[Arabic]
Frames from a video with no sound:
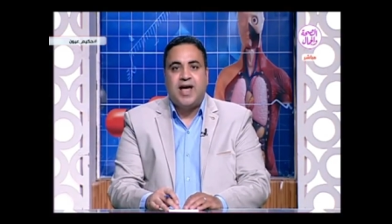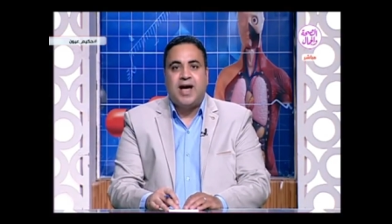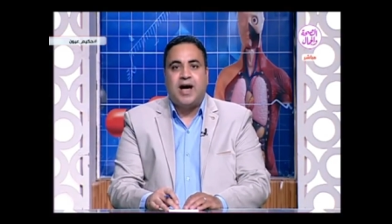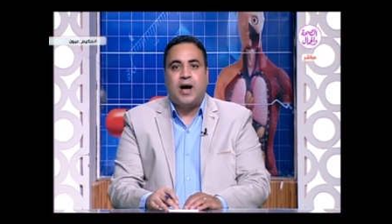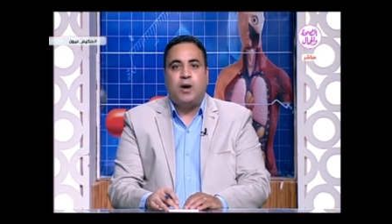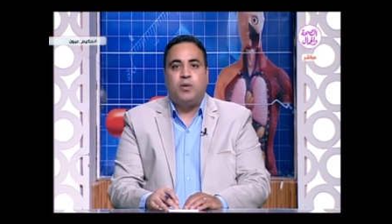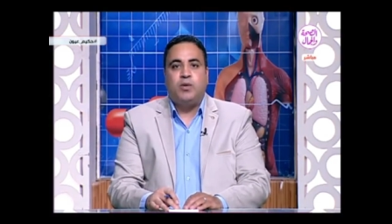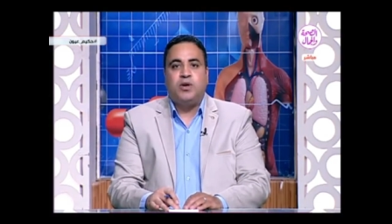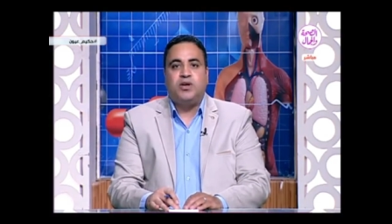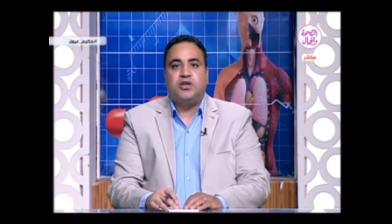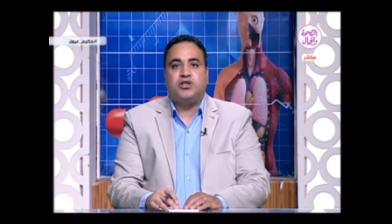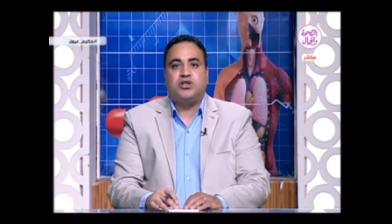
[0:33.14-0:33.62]

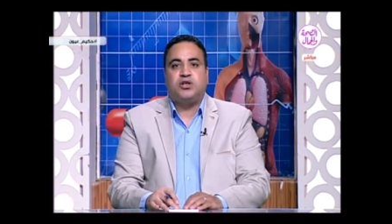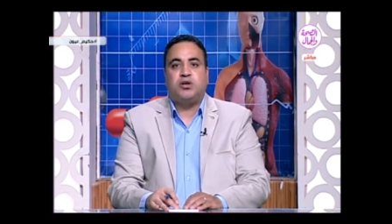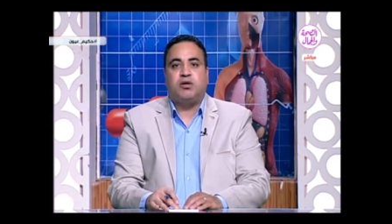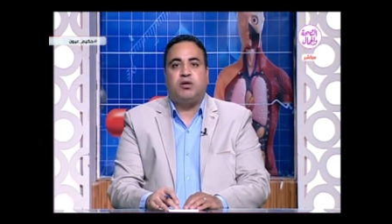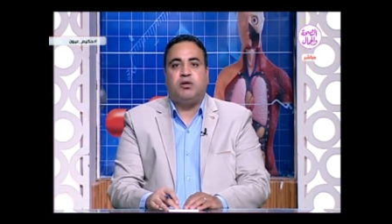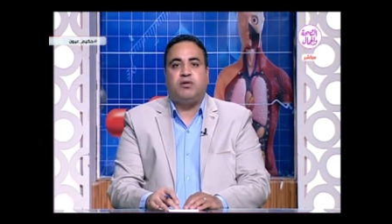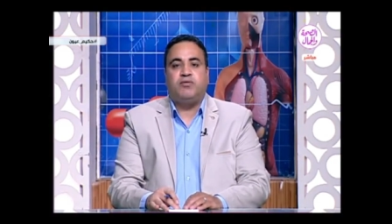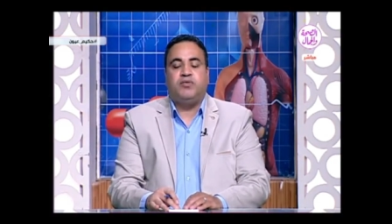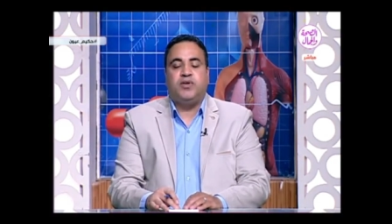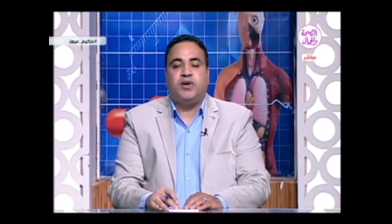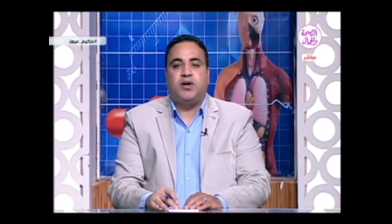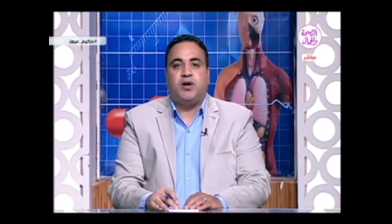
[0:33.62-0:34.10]
أو
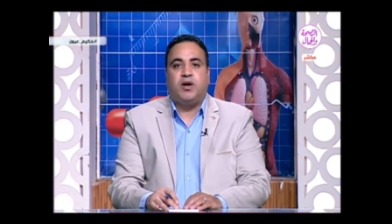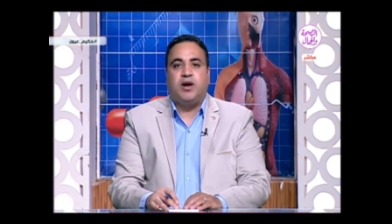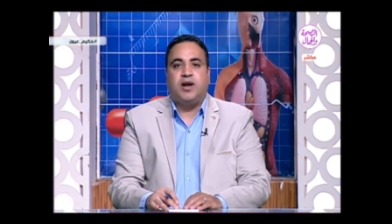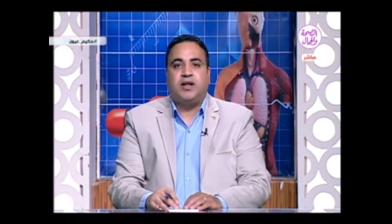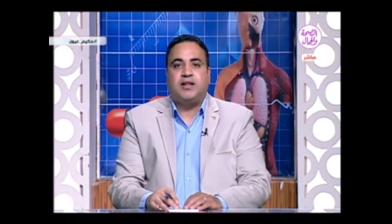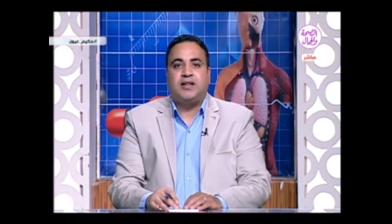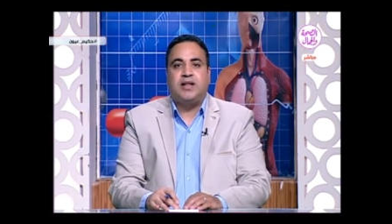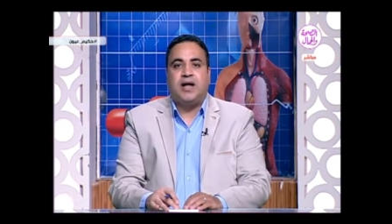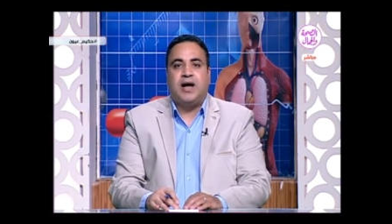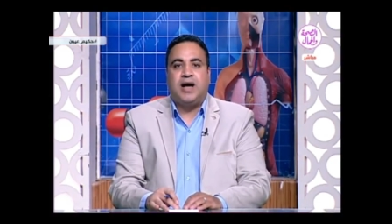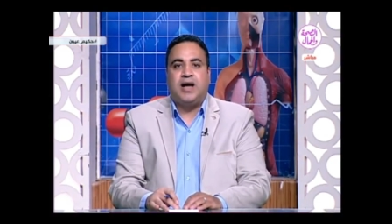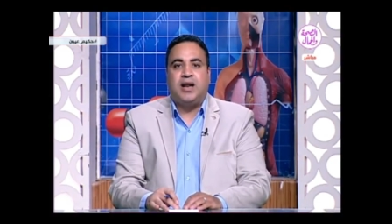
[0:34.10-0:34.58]
الاشتراك في
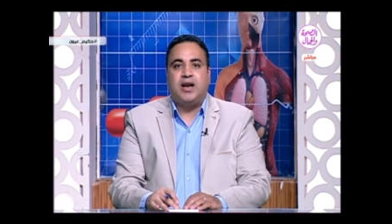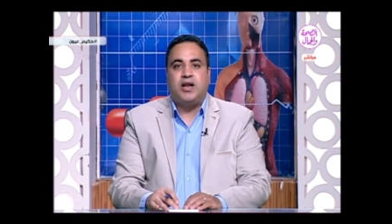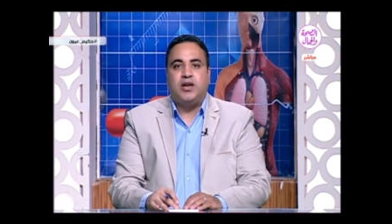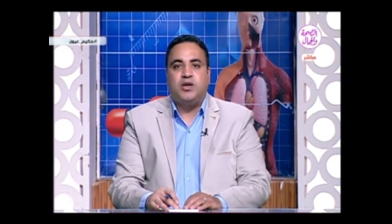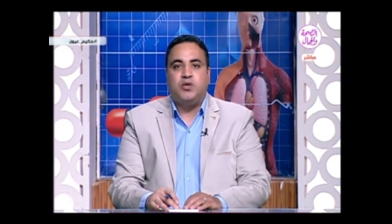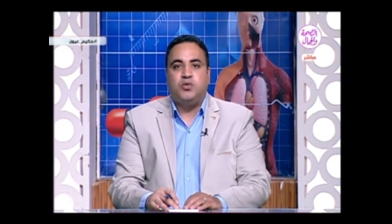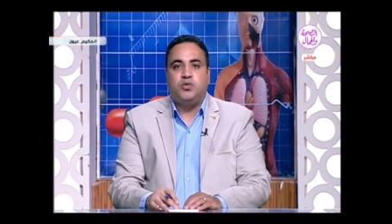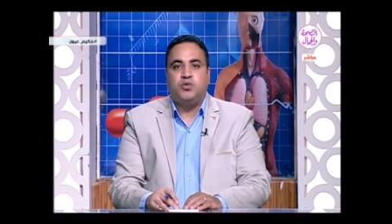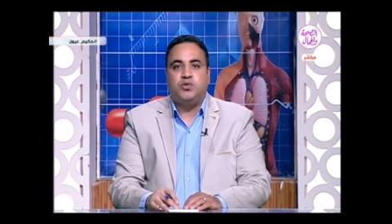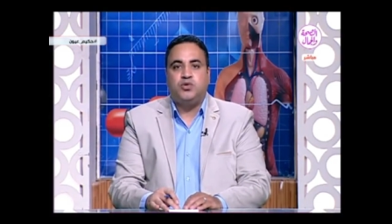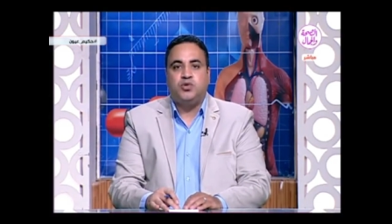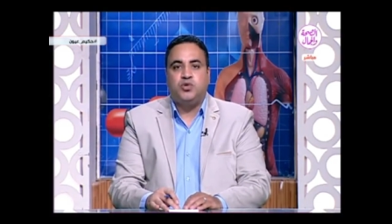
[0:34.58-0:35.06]
قناتنا على
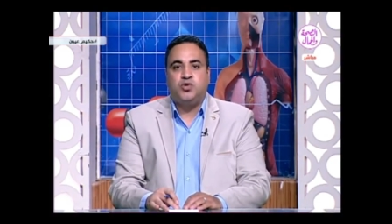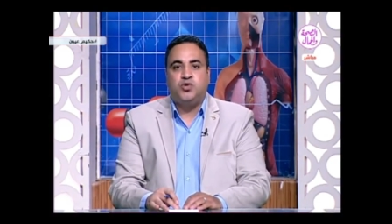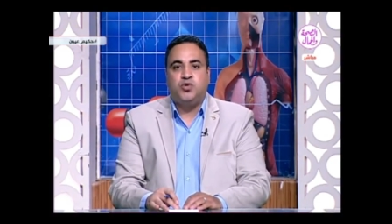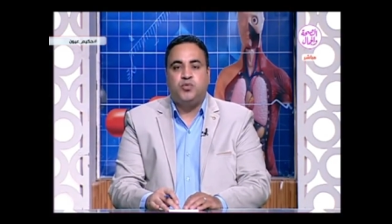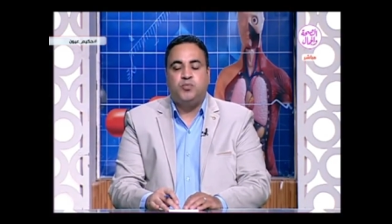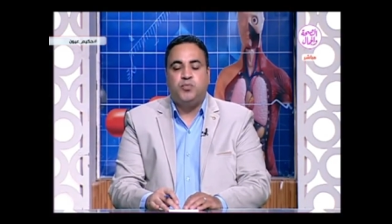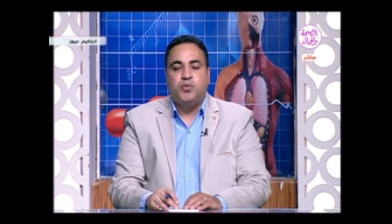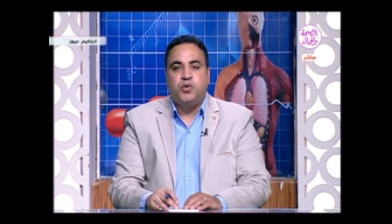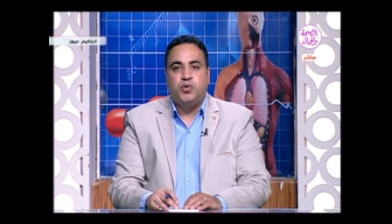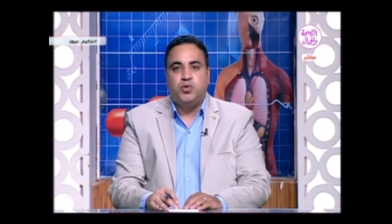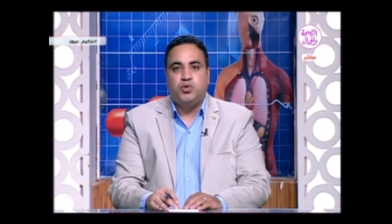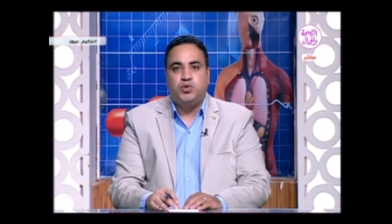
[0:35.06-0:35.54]

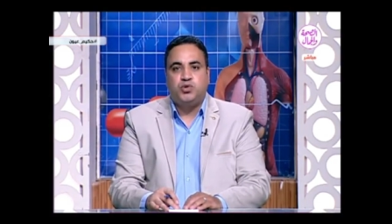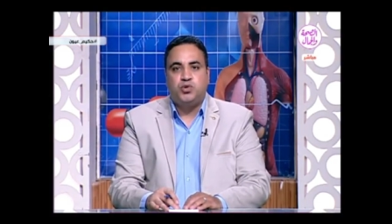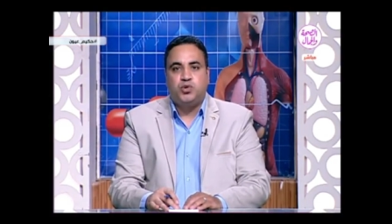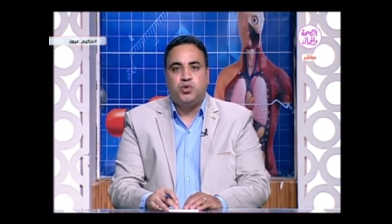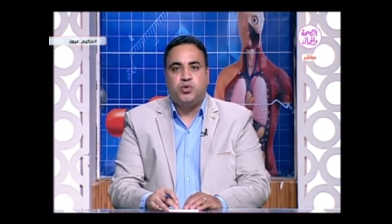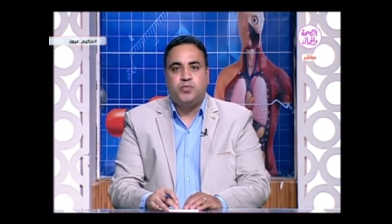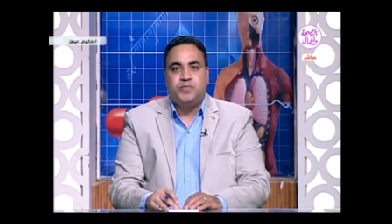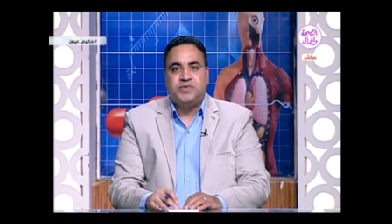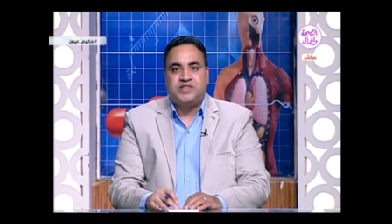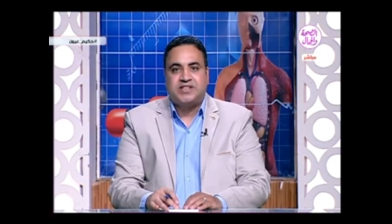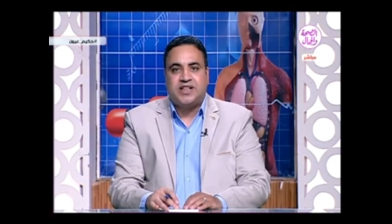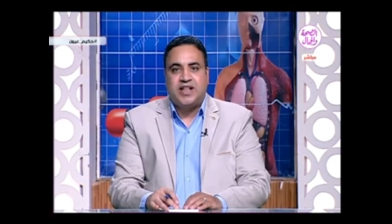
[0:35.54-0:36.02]
اليوتيوب
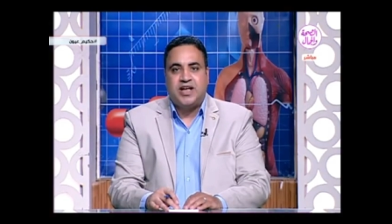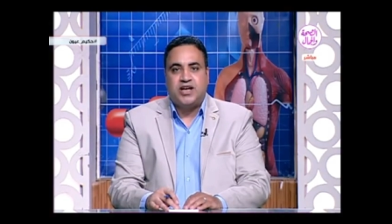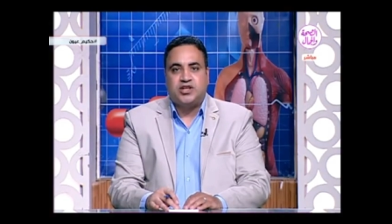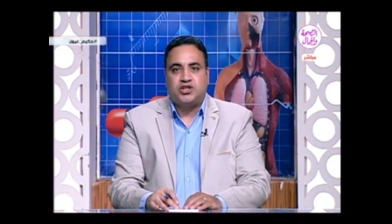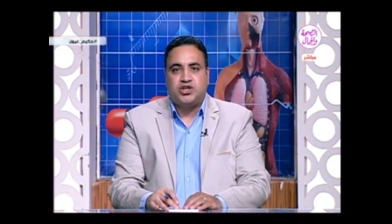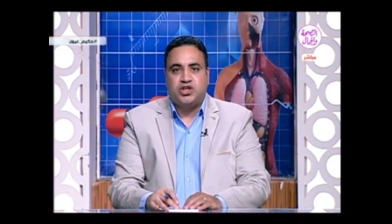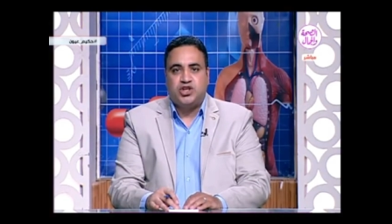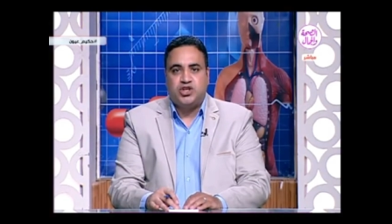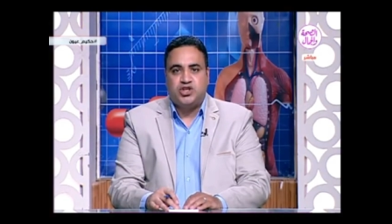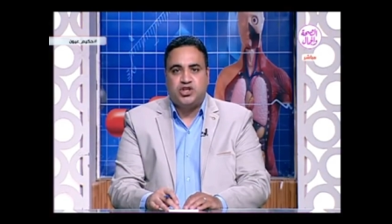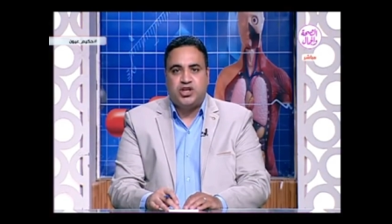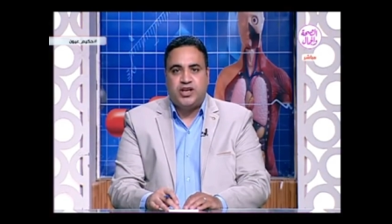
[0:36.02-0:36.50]
يوتيوب سلاش
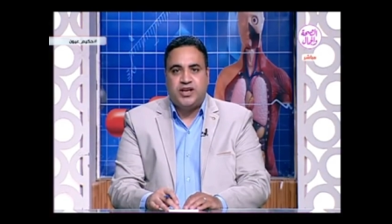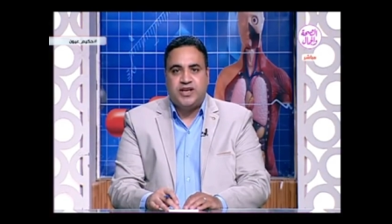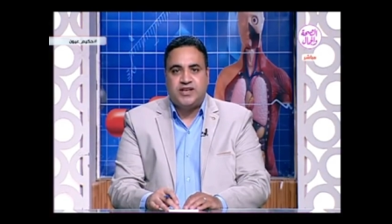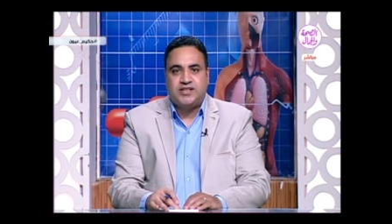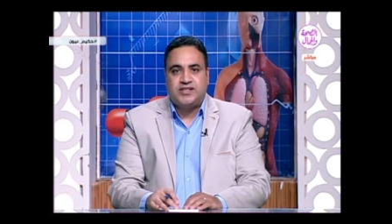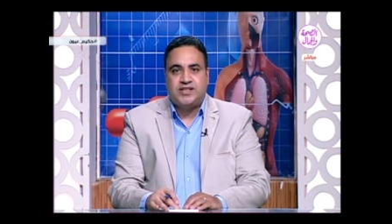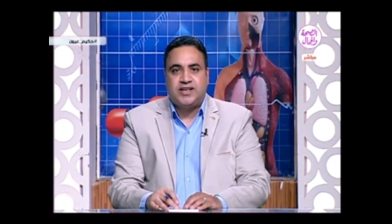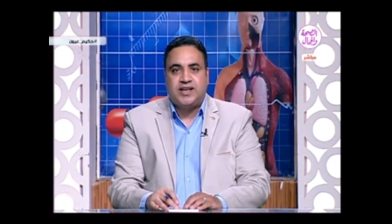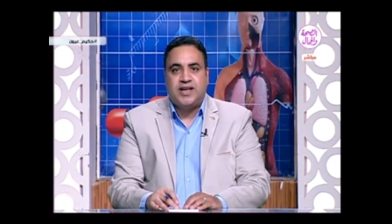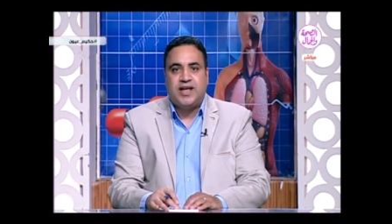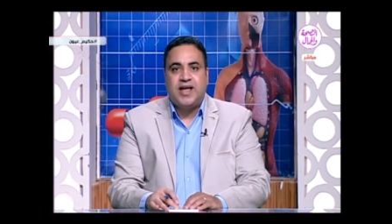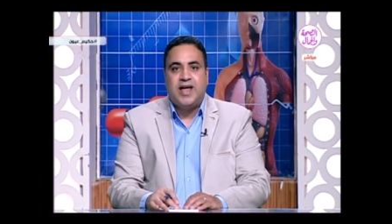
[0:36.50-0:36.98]
ايجي
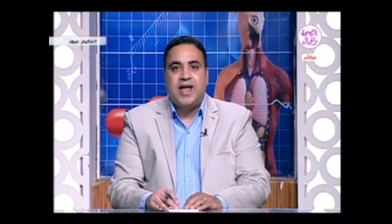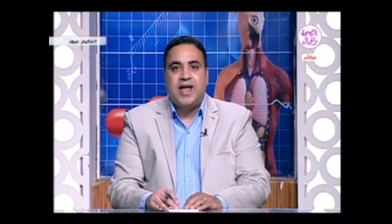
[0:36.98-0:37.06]
ليزك